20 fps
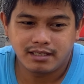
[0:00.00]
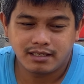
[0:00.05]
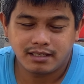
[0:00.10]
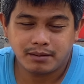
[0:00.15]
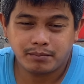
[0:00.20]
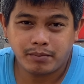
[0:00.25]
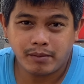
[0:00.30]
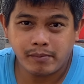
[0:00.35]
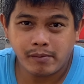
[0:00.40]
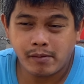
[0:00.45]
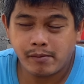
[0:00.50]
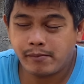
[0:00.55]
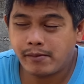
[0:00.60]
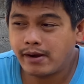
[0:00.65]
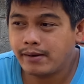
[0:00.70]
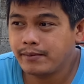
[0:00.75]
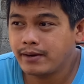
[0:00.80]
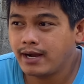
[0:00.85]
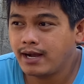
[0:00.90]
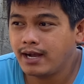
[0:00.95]

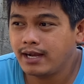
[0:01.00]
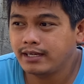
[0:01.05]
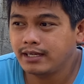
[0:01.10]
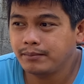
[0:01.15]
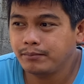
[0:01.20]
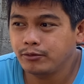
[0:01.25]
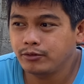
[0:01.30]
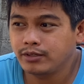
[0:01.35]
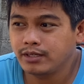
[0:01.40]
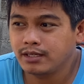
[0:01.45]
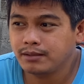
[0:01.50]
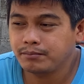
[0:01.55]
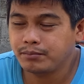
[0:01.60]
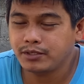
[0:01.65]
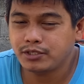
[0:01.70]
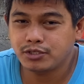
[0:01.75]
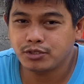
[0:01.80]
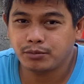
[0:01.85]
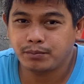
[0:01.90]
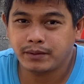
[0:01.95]
nagpapababaan na po ng
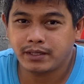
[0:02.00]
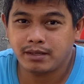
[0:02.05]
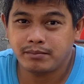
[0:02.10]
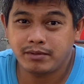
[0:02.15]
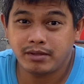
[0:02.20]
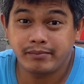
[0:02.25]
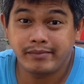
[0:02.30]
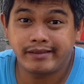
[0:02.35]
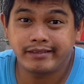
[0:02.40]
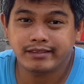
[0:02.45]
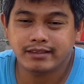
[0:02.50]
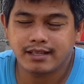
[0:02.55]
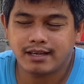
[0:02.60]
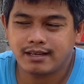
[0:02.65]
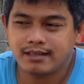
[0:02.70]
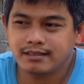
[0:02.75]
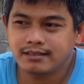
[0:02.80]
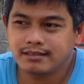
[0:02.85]
presyo para may benta.